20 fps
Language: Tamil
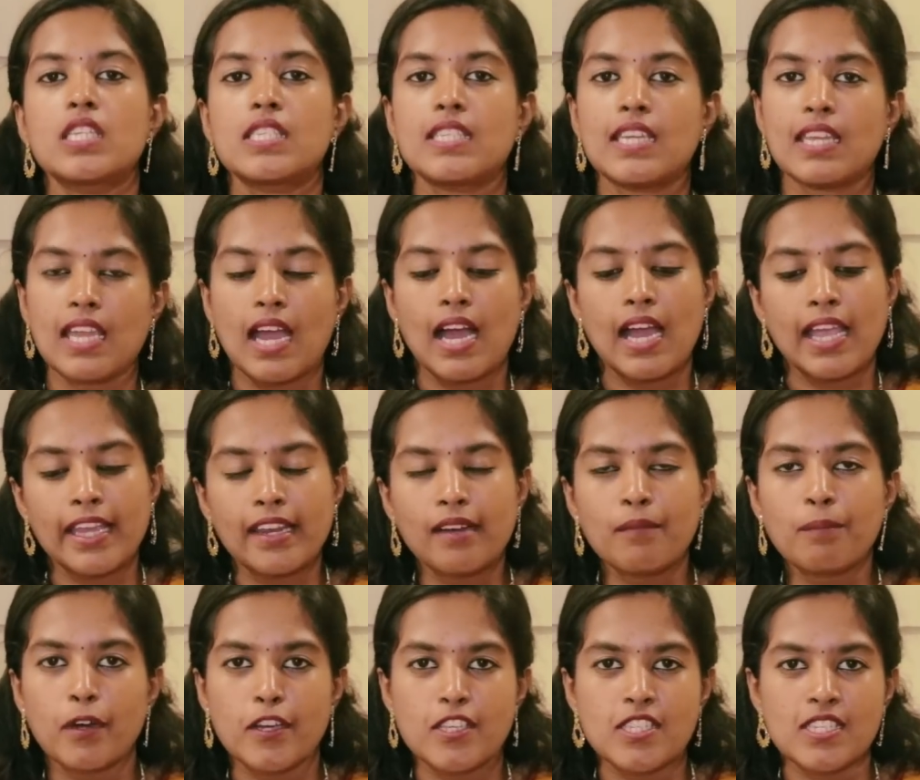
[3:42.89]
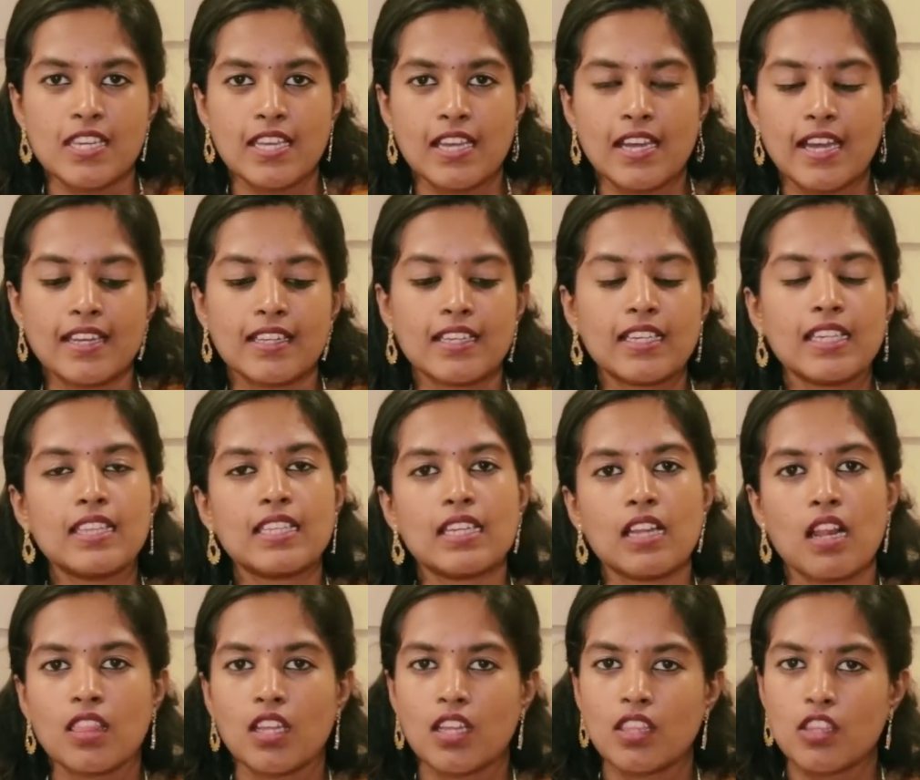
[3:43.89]
சரி அயன் பாய்சனிங் ஆகிருக்கு
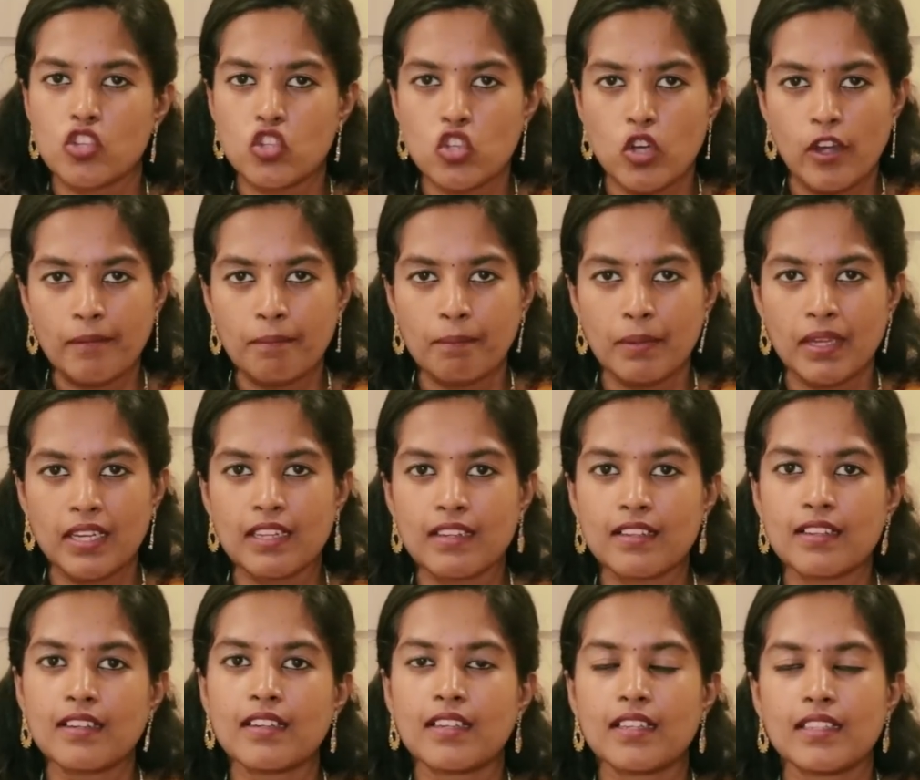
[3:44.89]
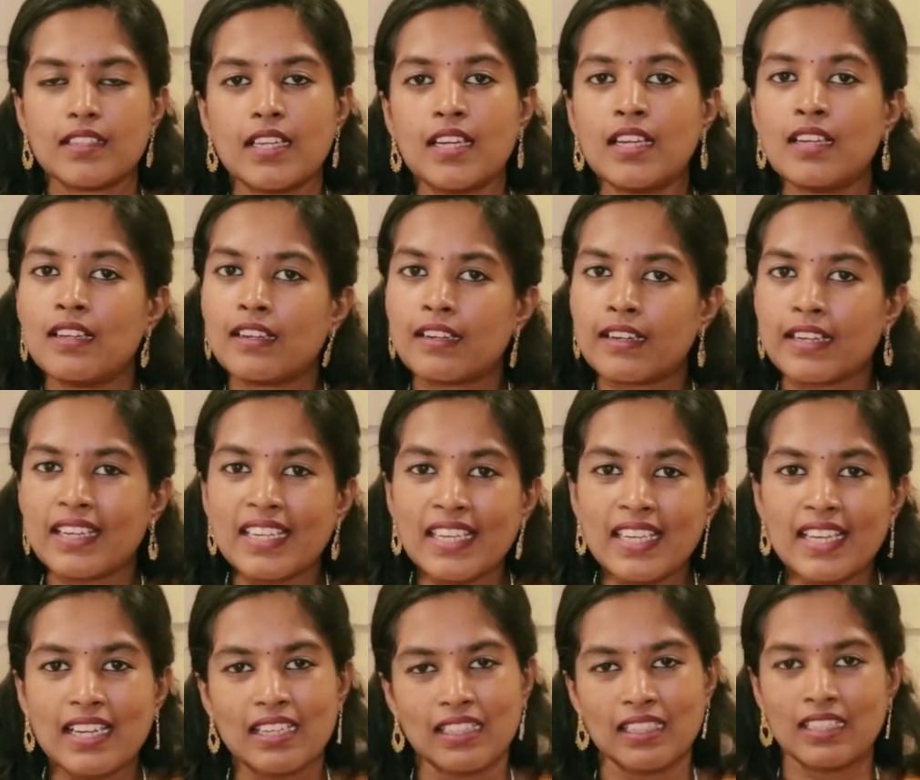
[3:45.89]
இதனால தான் இந்த ஜாயிண்ட் பெயின் இருக்குங்கிறத
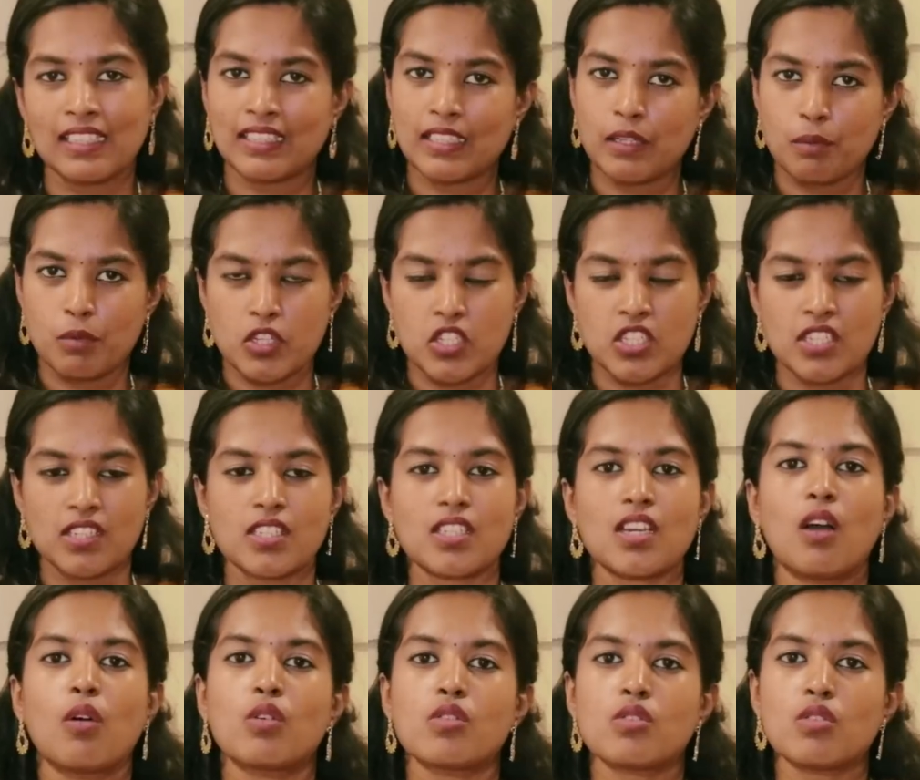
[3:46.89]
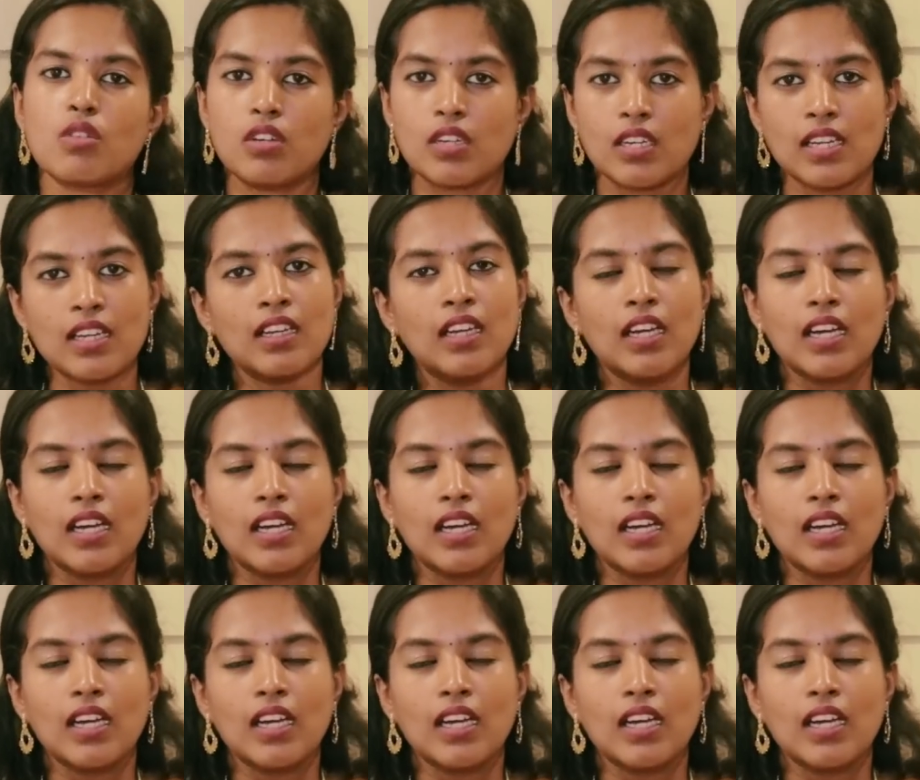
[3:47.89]
கிளினிக்கலாக கண்டுபிடிச்சாச்சு அவங்க சொல்கிற